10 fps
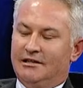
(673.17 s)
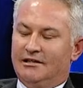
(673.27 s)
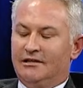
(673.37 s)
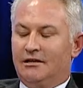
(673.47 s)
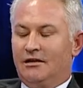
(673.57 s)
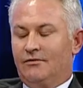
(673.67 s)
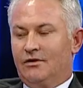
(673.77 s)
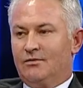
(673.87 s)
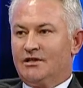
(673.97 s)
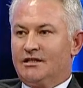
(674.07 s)
Latin
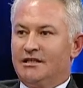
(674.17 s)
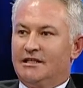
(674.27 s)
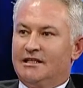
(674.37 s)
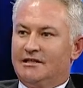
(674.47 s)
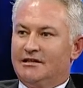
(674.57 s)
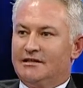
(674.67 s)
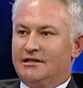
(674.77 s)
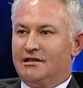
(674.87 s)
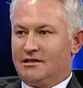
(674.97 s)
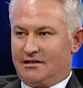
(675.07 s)
alfabesine
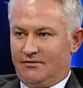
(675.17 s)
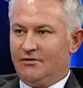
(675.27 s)
geçtiğinizde nasıl